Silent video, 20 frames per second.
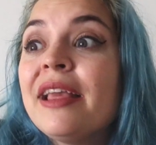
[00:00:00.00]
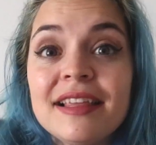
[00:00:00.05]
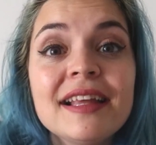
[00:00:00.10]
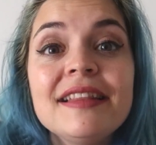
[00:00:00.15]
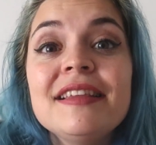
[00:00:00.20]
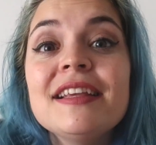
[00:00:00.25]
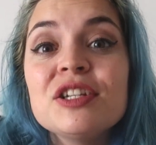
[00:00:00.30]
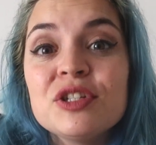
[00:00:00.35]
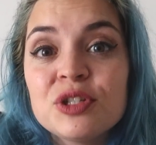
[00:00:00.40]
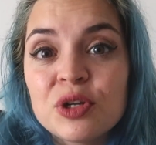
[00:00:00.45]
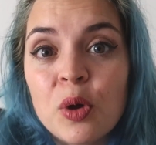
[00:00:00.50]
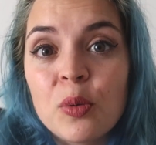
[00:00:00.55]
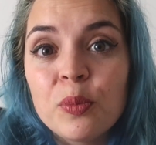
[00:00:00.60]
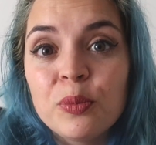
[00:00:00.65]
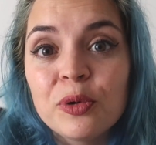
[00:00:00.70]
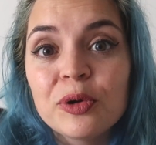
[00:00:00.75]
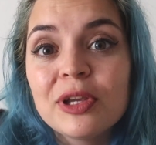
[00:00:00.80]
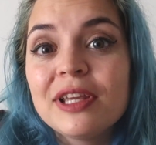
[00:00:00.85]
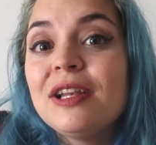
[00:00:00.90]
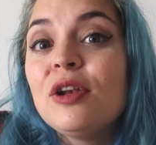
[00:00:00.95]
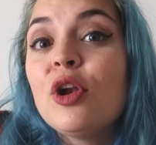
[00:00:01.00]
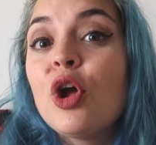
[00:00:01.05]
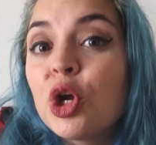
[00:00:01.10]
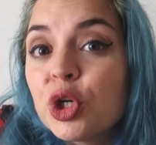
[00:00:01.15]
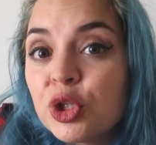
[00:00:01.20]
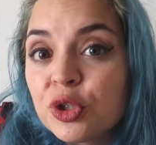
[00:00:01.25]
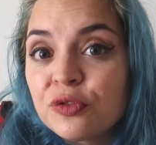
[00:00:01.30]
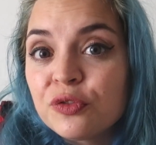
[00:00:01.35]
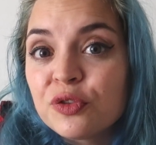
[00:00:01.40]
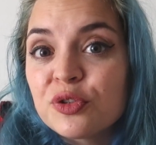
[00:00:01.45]
Il y a des gens pour qui
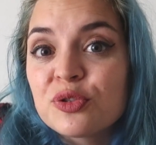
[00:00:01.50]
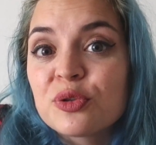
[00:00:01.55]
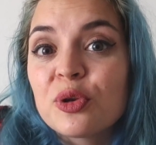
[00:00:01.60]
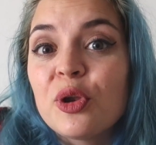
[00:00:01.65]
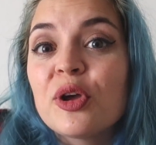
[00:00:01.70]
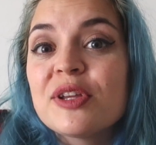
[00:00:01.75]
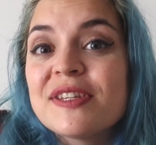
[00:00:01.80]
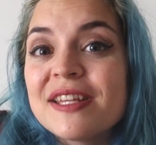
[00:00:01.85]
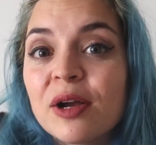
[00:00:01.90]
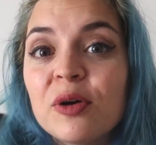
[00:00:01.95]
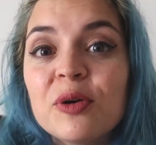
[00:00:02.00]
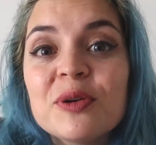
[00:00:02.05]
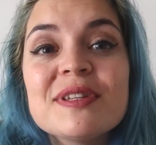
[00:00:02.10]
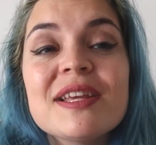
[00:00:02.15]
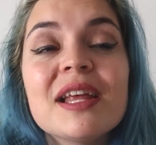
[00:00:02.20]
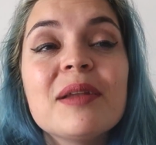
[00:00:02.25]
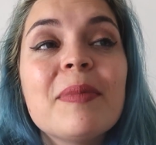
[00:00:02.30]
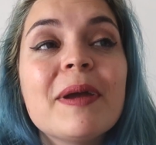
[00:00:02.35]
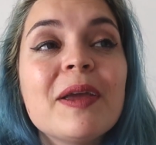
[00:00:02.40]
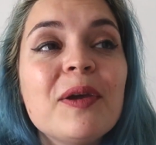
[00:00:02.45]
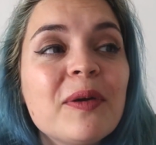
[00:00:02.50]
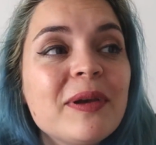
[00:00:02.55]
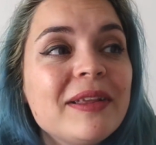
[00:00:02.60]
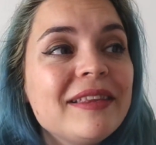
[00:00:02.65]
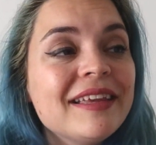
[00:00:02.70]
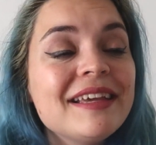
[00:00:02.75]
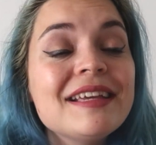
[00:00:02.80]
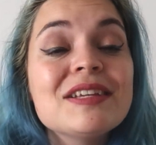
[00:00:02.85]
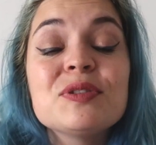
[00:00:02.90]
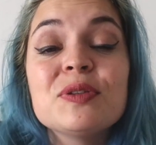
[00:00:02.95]
leurs cheveux sont leur sacro-sainte
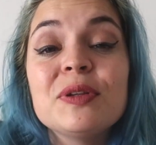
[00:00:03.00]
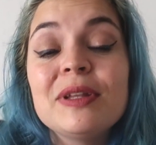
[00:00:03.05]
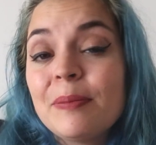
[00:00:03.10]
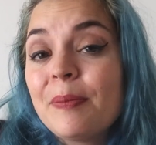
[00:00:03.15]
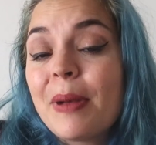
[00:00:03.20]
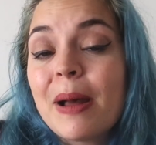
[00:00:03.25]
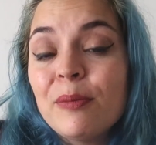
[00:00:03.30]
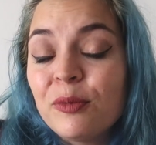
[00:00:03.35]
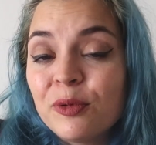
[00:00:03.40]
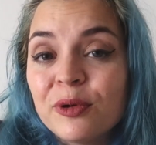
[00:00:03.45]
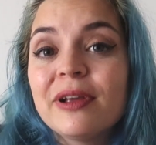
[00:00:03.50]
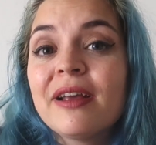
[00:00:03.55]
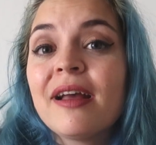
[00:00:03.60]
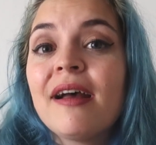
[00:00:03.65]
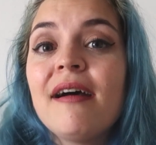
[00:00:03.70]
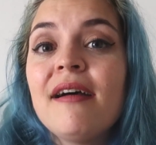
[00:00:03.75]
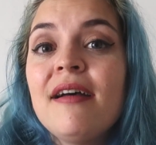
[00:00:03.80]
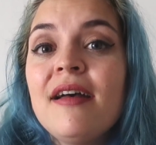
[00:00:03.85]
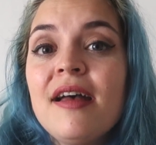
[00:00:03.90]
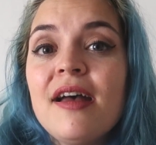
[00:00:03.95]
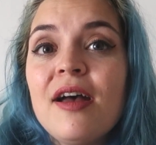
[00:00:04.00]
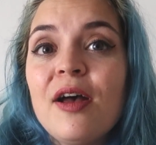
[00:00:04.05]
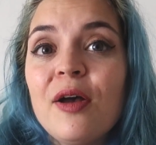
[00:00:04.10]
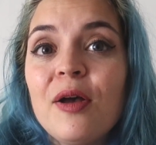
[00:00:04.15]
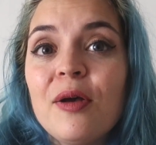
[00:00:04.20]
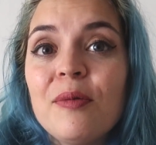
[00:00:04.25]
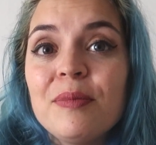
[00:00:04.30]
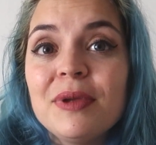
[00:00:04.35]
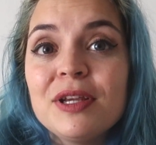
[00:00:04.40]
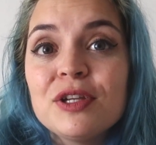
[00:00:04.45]
priorité, ce n'est pas mon cas.
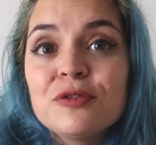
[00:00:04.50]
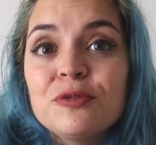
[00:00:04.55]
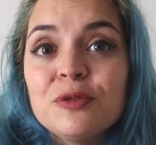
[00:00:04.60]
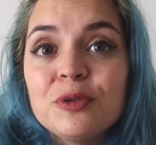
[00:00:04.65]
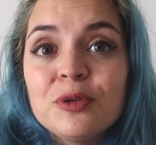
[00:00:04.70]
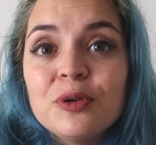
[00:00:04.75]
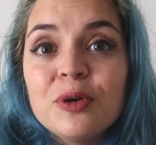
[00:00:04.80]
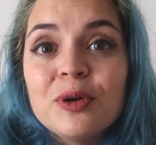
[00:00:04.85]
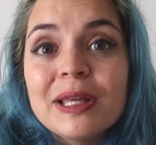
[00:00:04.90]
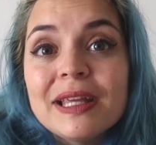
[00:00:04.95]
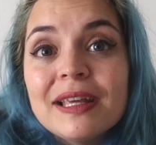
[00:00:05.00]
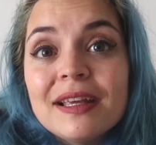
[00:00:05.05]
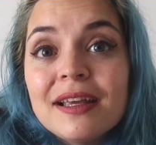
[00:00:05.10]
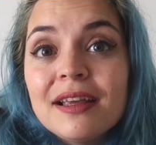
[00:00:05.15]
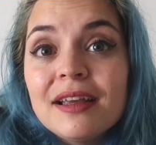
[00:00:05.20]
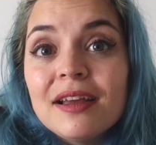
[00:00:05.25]
Euh, mes cheveux, ok,